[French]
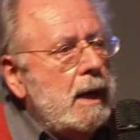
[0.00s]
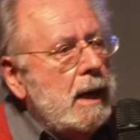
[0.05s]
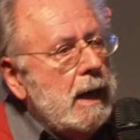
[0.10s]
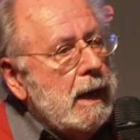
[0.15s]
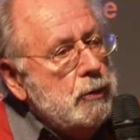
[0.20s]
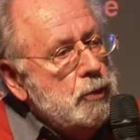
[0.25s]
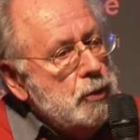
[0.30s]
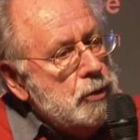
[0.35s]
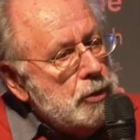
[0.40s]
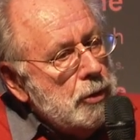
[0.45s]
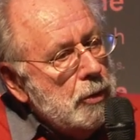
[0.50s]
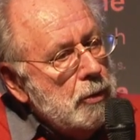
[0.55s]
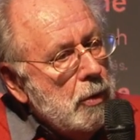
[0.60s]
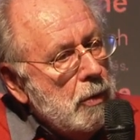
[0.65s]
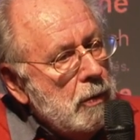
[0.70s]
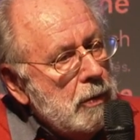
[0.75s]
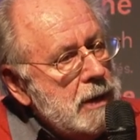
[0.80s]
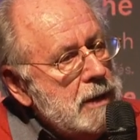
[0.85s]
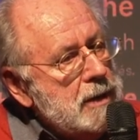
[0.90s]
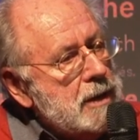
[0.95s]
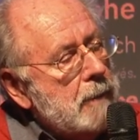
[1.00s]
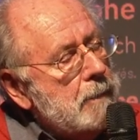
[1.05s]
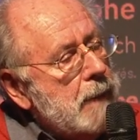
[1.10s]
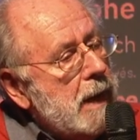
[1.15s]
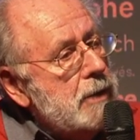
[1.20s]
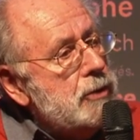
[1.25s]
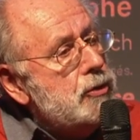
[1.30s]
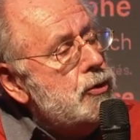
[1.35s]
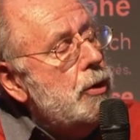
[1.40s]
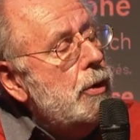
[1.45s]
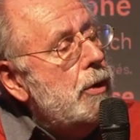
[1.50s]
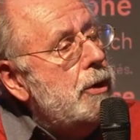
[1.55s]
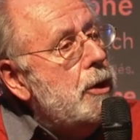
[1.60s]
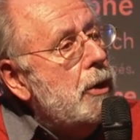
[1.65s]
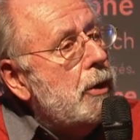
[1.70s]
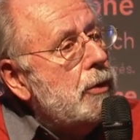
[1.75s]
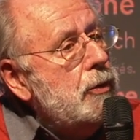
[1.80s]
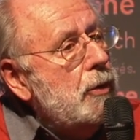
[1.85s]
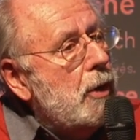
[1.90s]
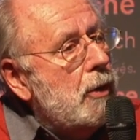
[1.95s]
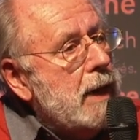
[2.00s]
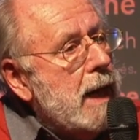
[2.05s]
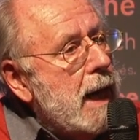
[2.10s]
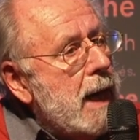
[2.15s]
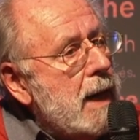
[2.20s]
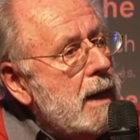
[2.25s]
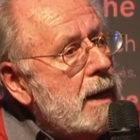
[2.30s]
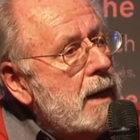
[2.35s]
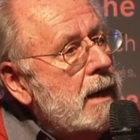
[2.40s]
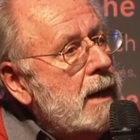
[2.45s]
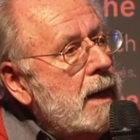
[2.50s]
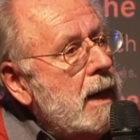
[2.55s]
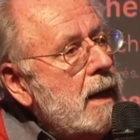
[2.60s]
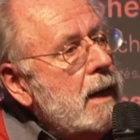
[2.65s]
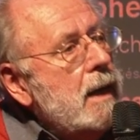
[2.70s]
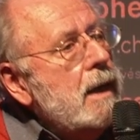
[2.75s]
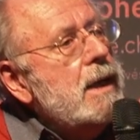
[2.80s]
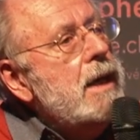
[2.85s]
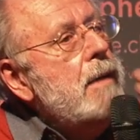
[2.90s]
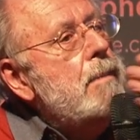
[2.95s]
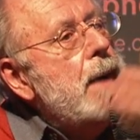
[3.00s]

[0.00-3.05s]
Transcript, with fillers: et du second qui s'appelle Sculpteur du regard, qui